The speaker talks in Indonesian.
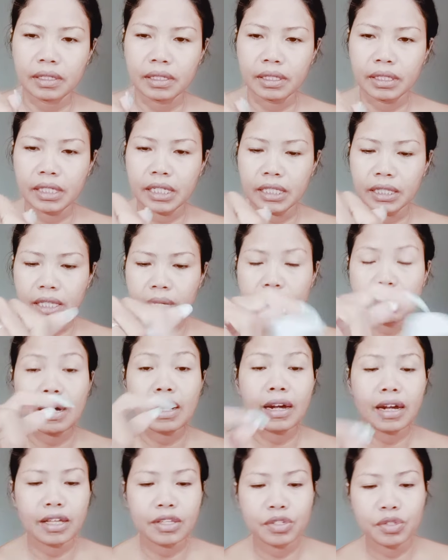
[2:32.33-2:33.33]
kita
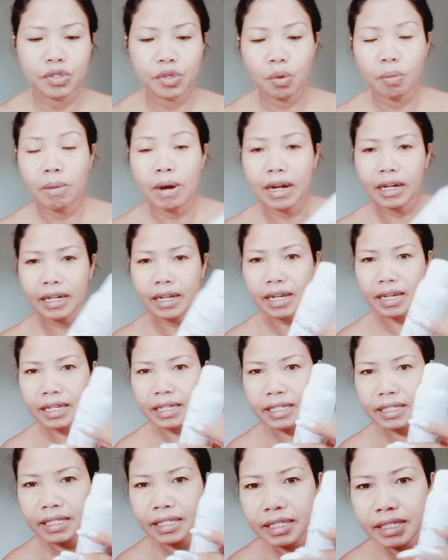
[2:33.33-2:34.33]
bakalan coba
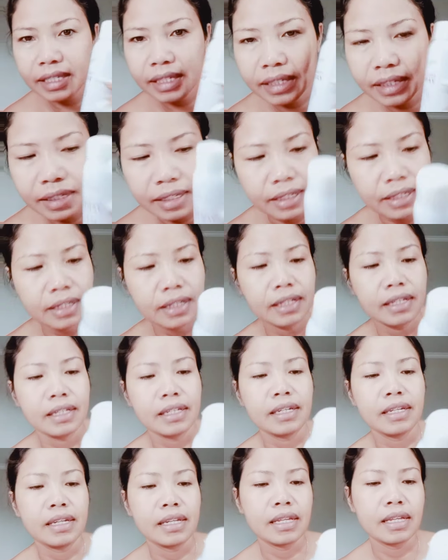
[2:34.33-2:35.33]
guys
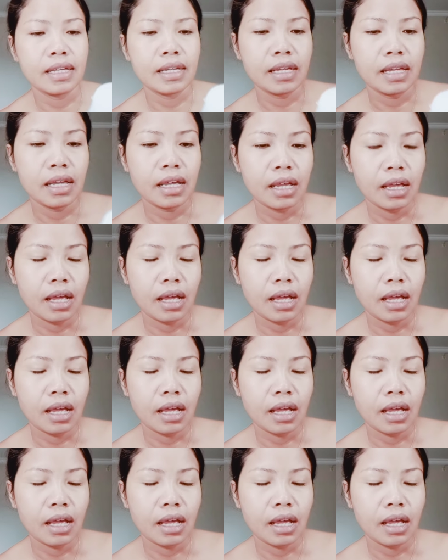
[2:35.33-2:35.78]
nih